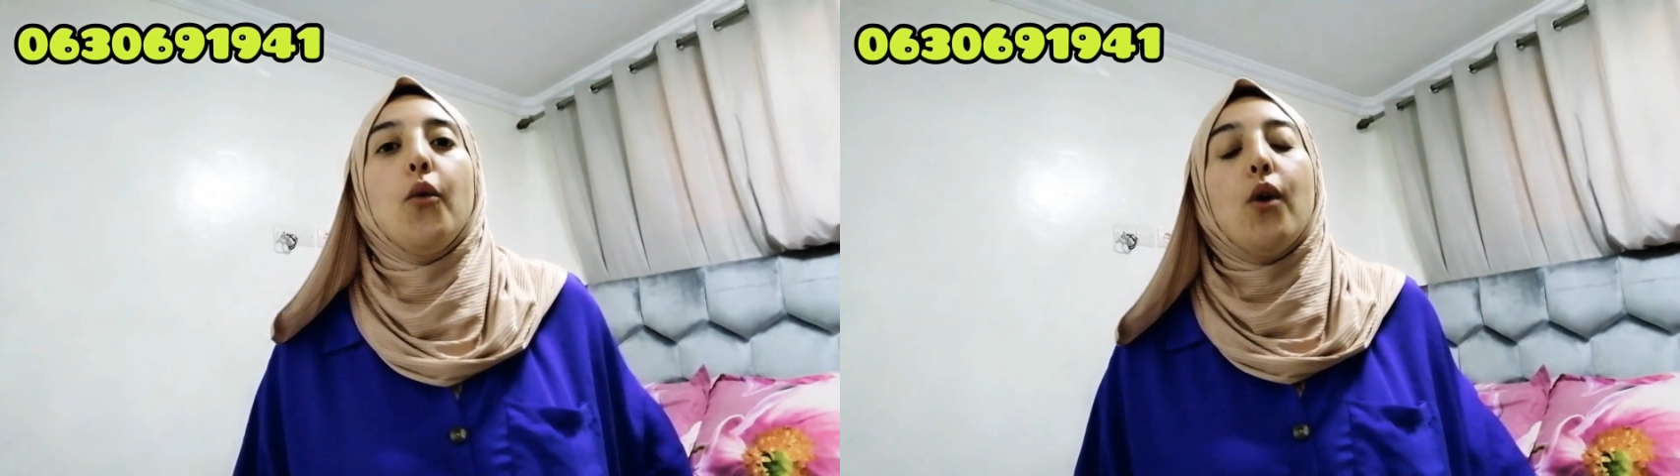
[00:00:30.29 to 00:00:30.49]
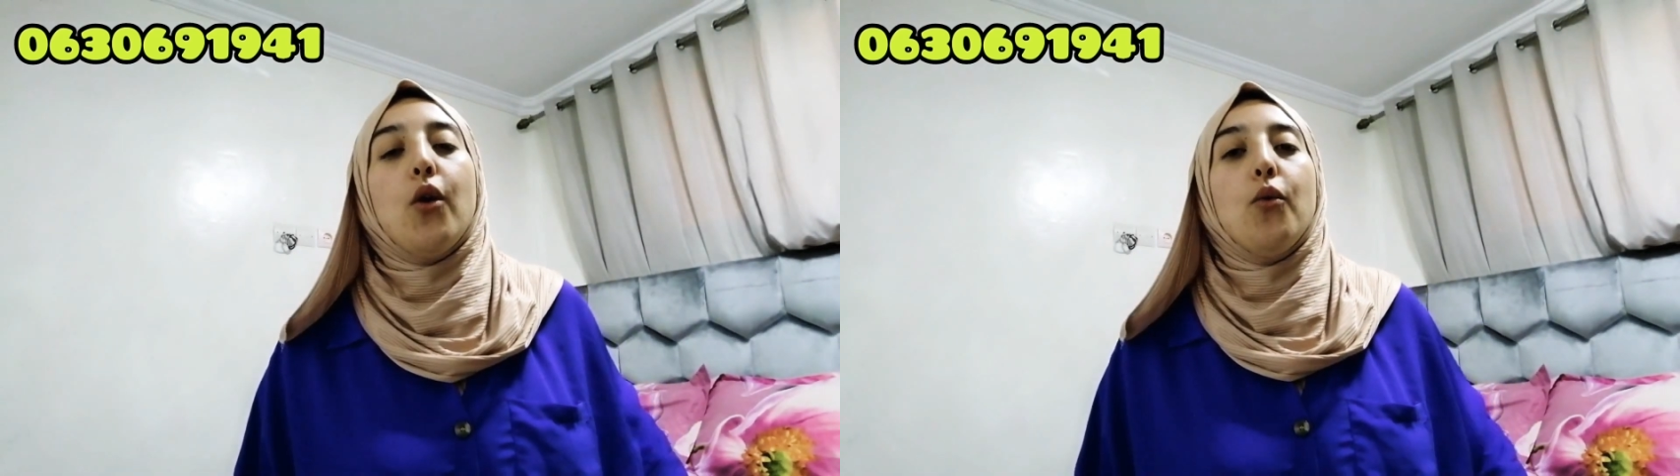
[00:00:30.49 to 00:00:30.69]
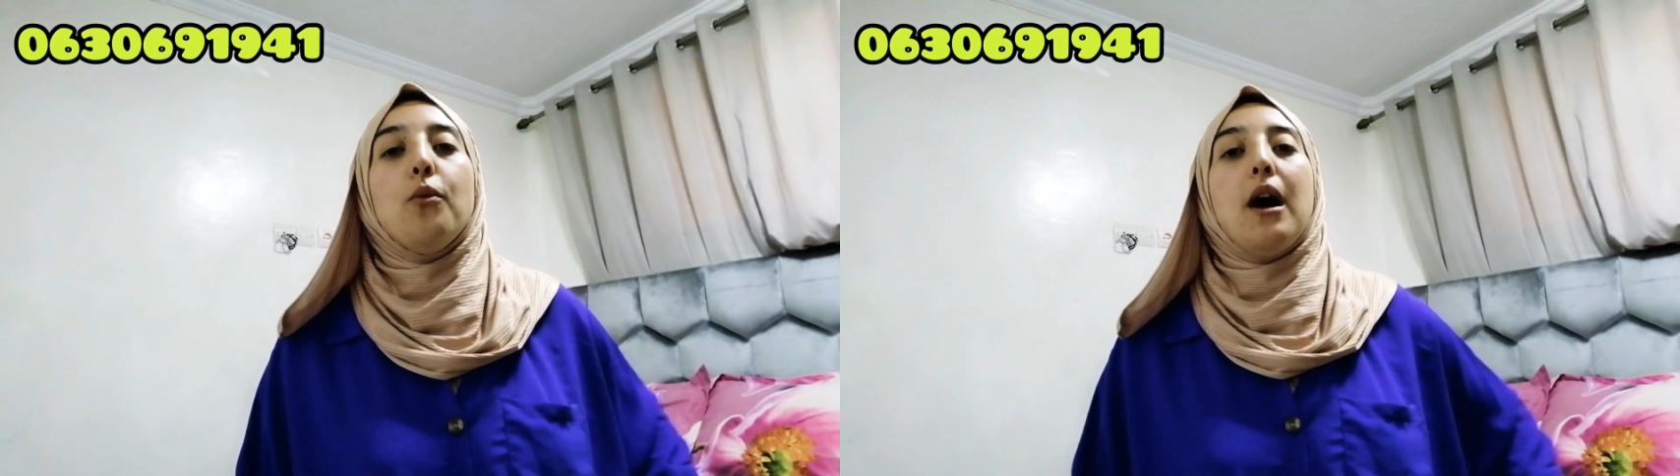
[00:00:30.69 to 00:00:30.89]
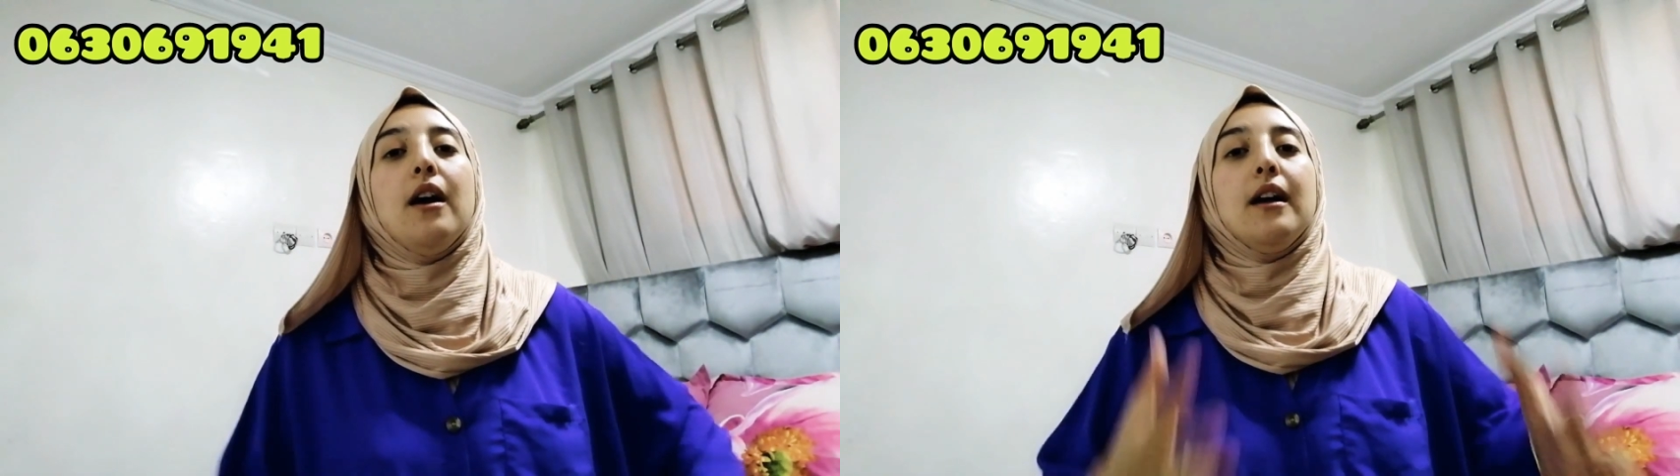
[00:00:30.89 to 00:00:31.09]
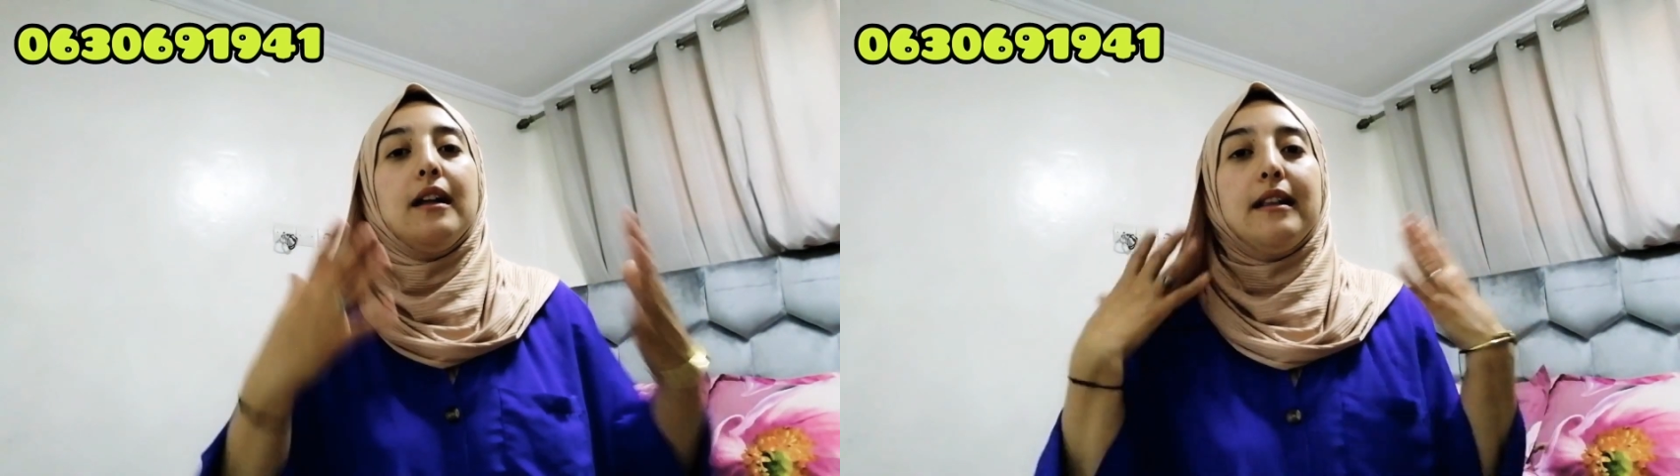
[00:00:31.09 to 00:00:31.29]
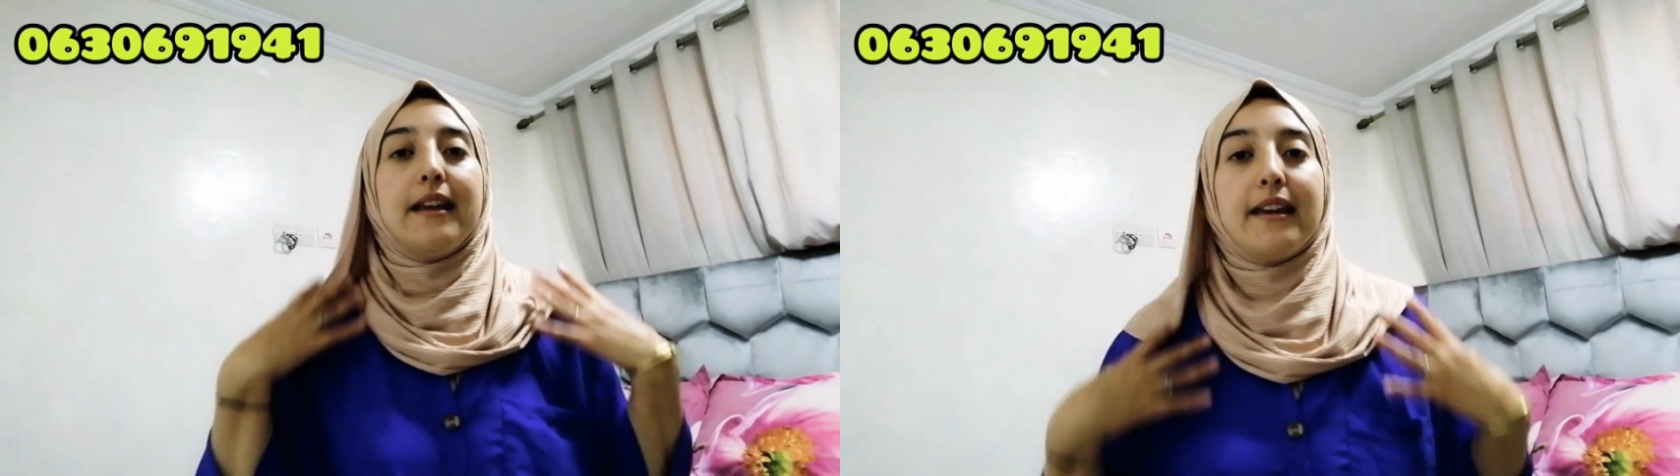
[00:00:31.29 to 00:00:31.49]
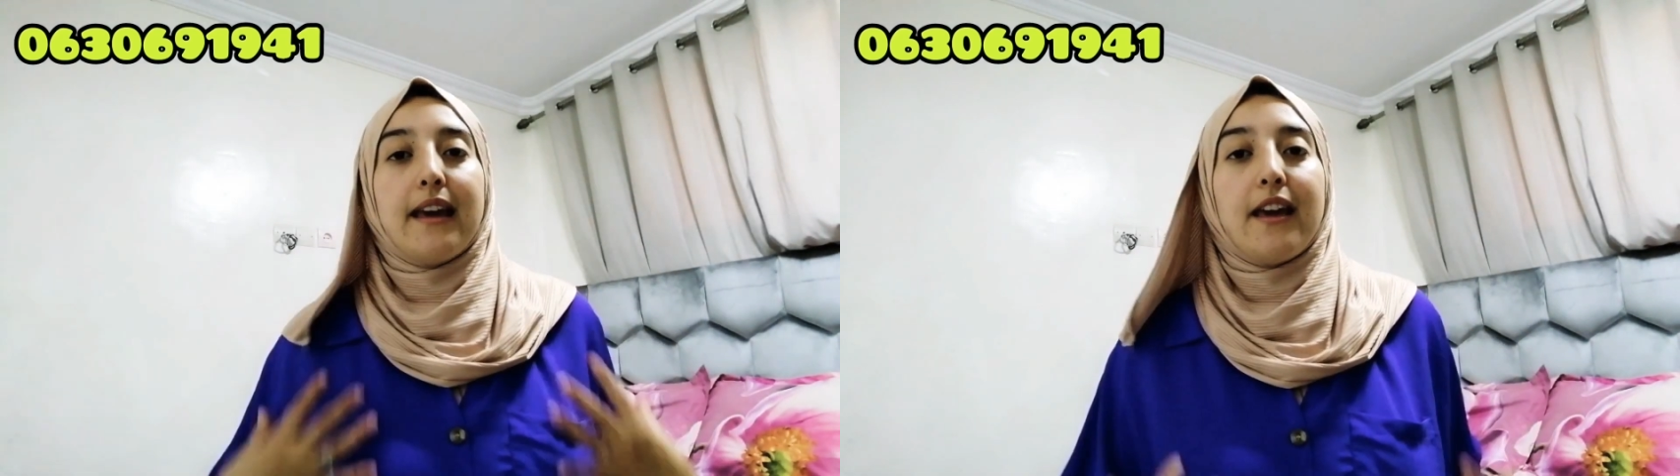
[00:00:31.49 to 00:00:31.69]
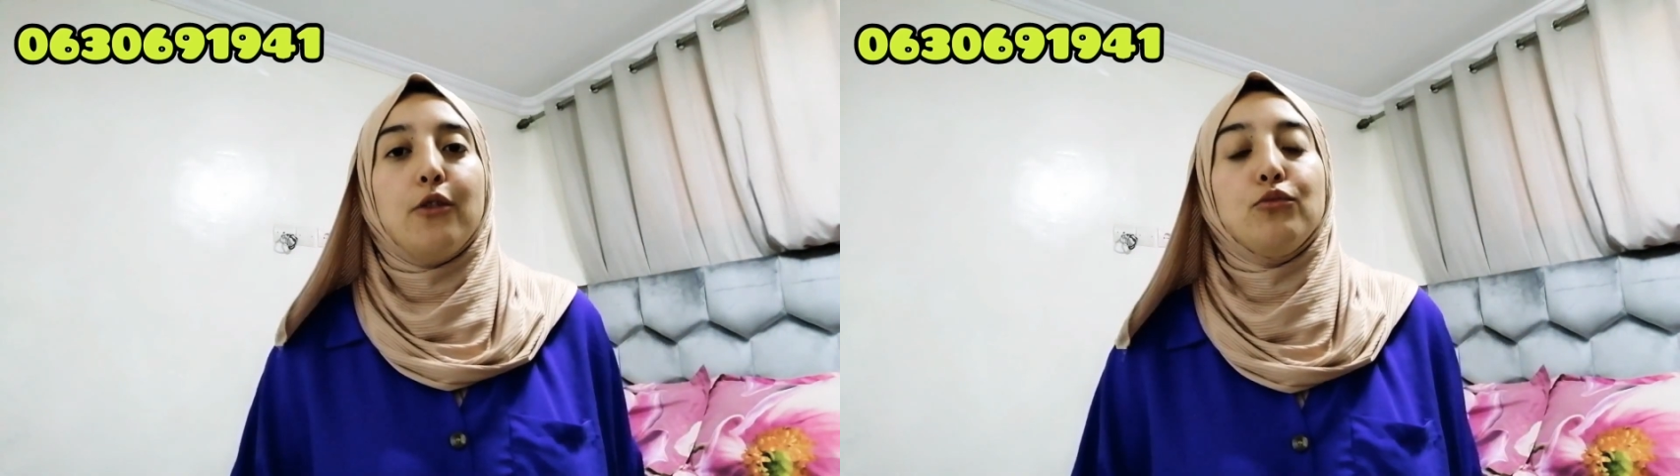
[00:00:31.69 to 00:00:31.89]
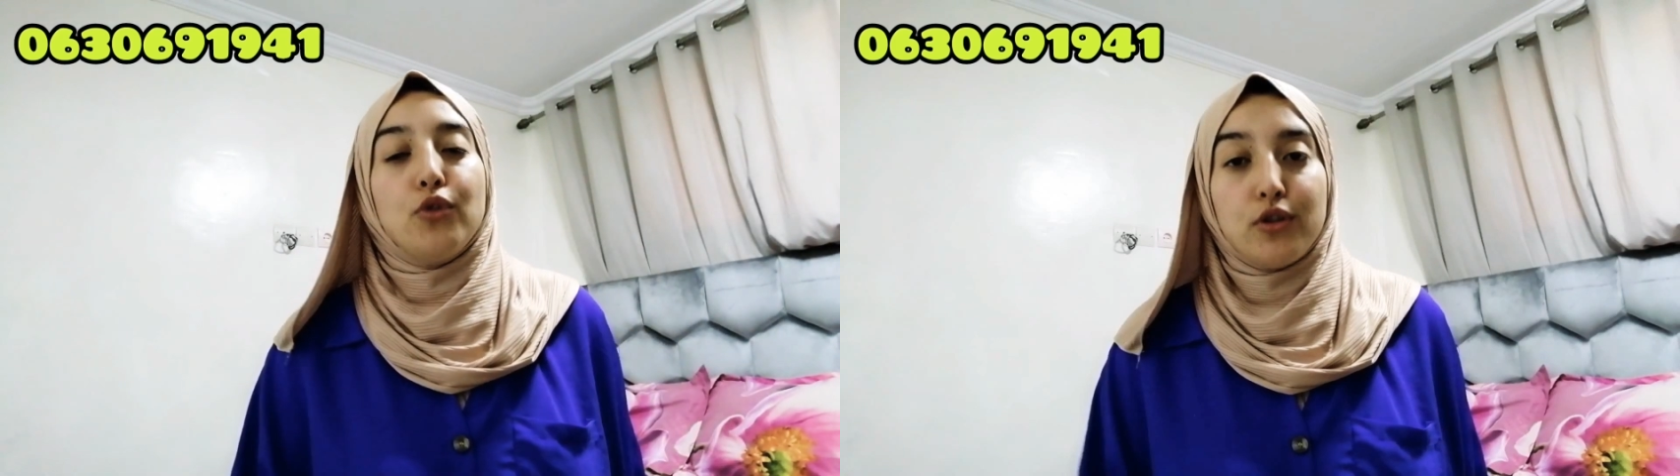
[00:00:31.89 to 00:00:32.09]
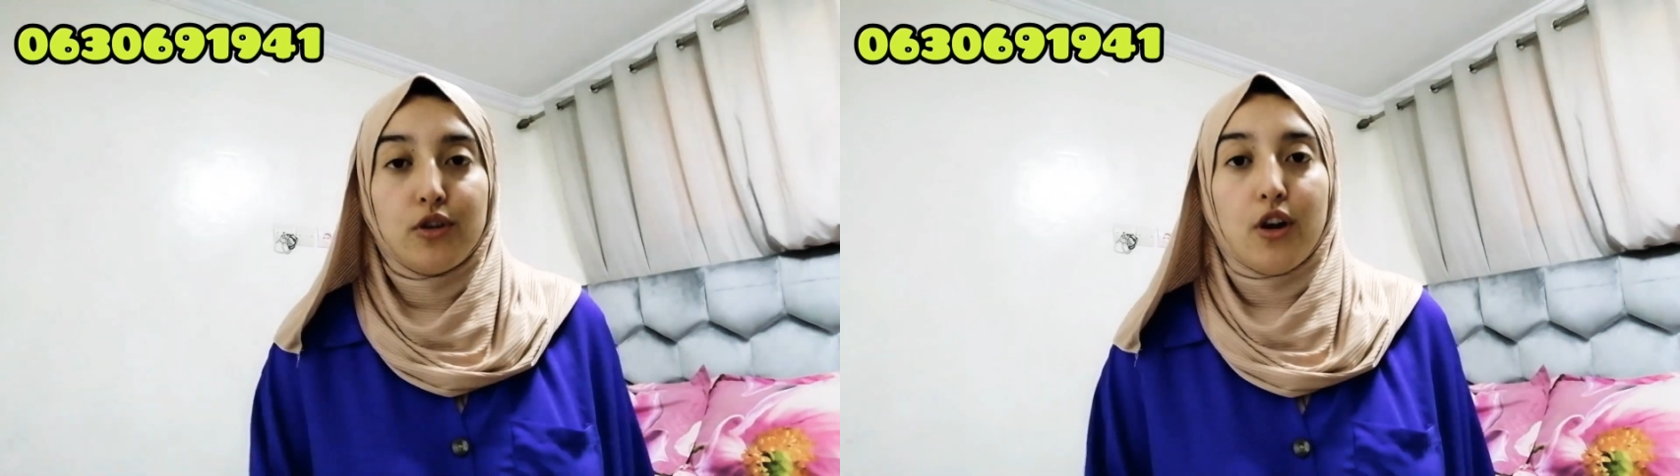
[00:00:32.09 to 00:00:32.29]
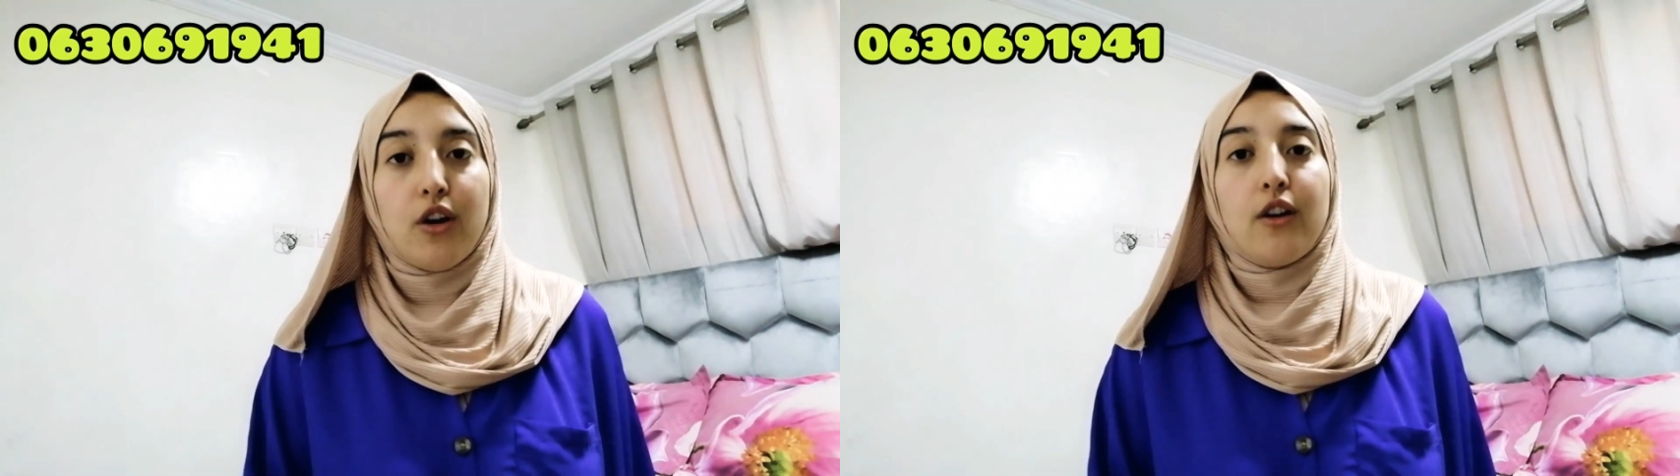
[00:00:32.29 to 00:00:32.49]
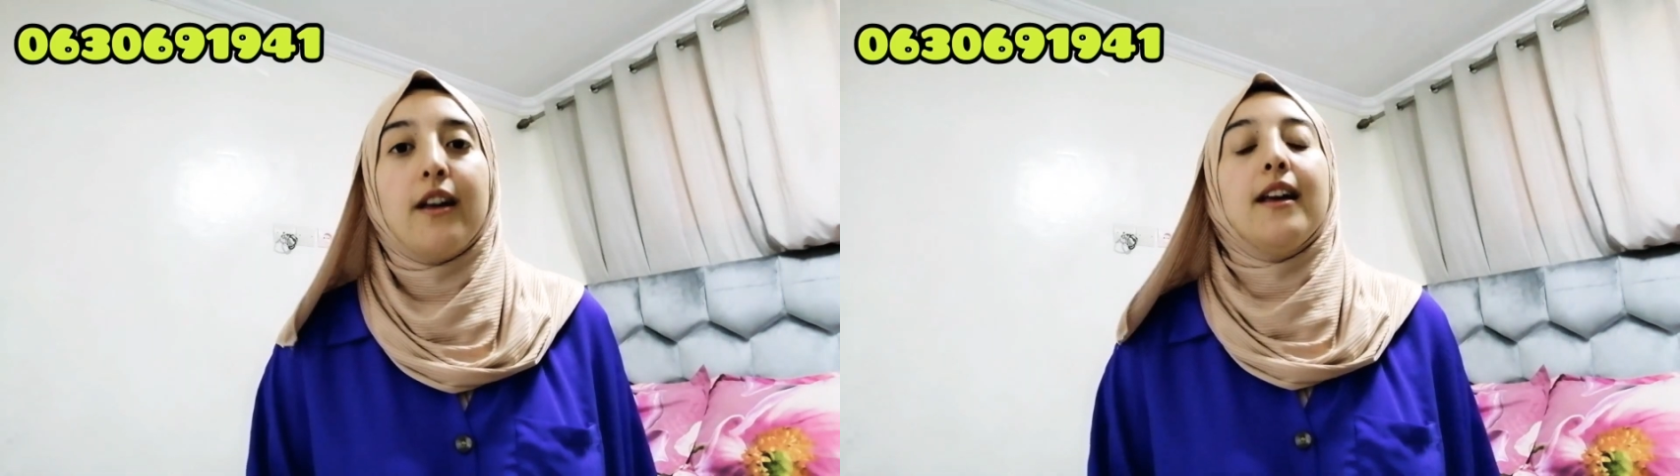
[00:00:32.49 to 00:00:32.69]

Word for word: وهو لي كريم دو كور